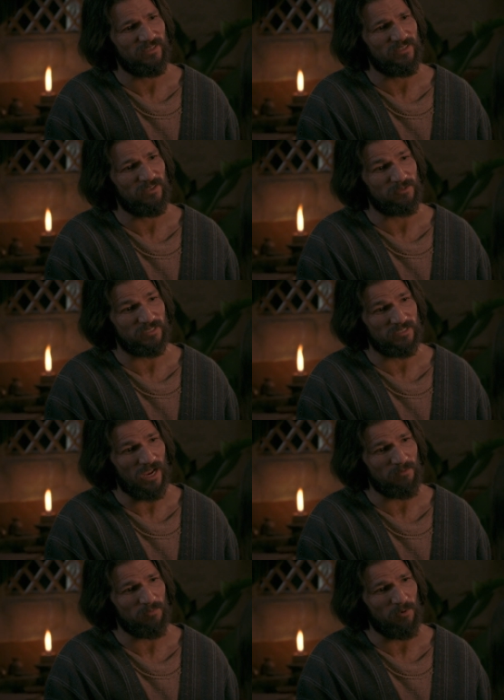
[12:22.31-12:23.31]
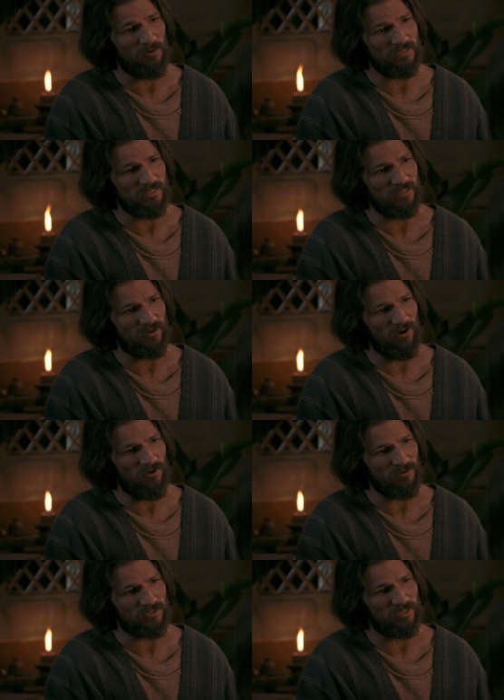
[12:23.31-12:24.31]
人が死者の中から出
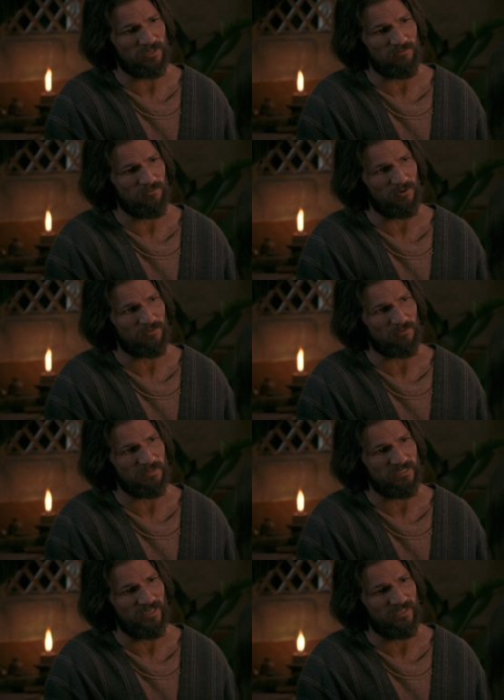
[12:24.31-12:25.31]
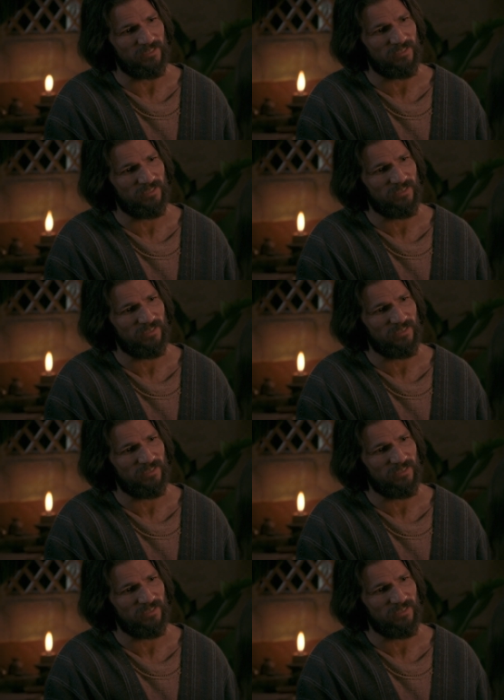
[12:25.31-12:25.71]
てくる定められた時がある